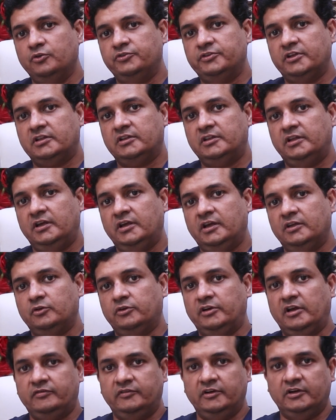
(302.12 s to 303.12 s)
हो सकते हैं तो
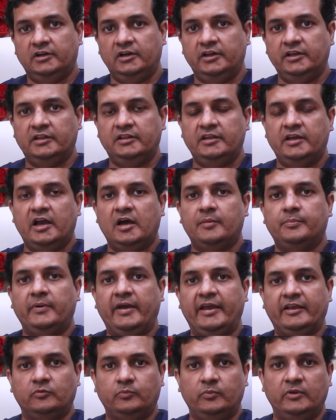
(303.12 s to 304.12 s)
डेफ़िनेटली यदि आप
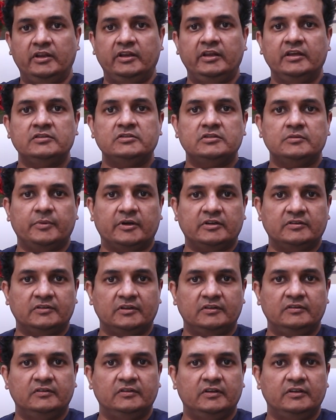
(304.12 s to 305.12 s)
एक्सपीरियंस्ड
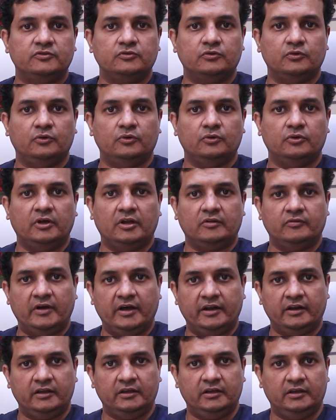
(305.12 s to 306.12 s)
पर्सन से इसको करवा
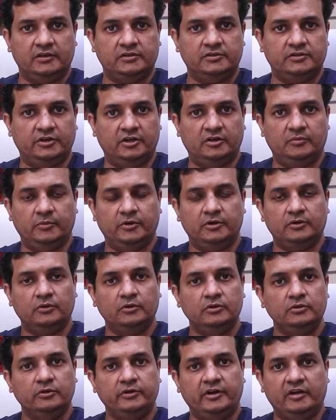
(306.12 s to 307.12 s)
रहे हैं इस ट्रीटमेंट
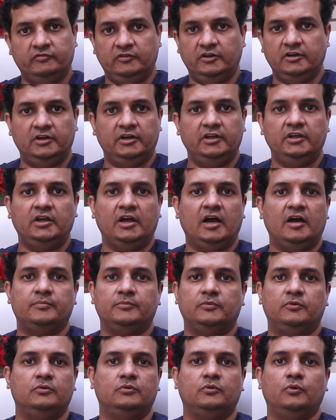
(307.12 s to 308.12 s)
को तो डेफ़िनेटली
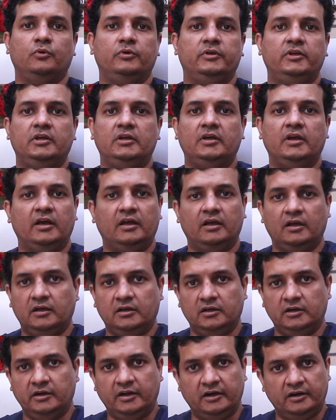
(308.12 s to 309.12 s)
आपको कोई
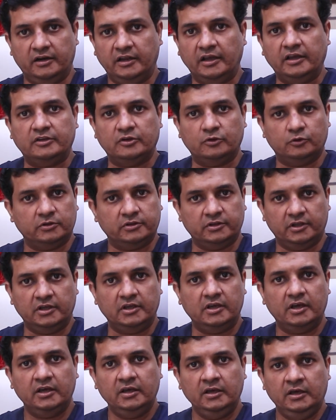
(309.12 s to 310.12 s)
uh, डरने की ज़रूरत
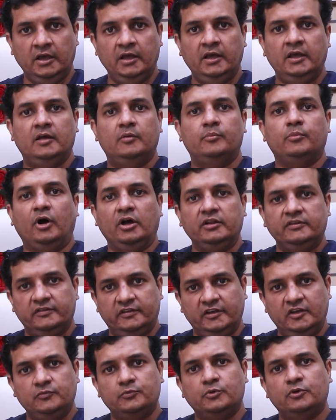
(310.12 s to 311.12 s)
नहीं है बहुत
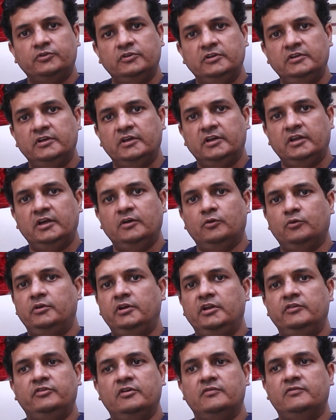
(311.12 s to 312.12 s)
सेफ़ प्रोसीजर है
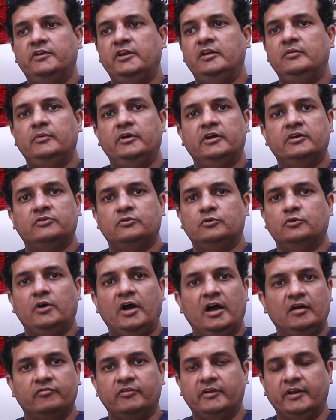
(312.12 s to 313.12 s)
ओनली 15 मिनट्स टू
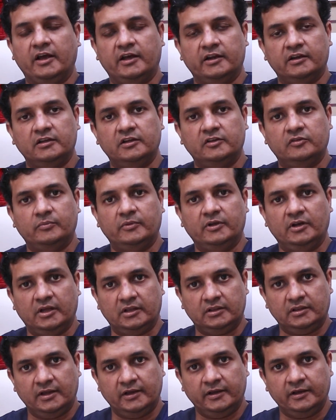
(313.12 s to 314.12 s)
हाफ एन आवर इसमें
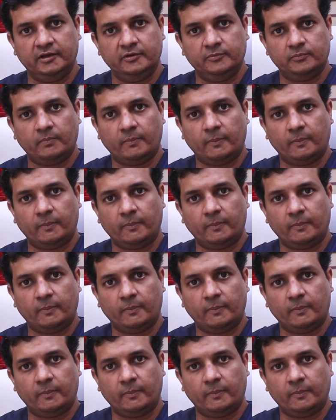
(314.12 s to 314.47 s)
लगता है